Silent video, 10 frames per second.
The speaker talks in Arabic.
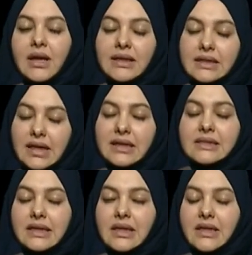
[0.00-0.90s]
هذه ثاني
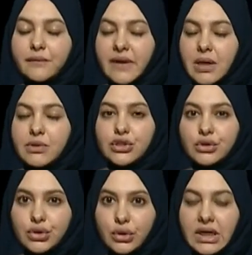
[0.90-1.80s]
سنه لي في برنامج
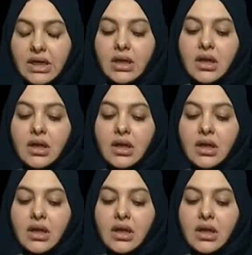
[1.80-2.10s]
الدكتوراه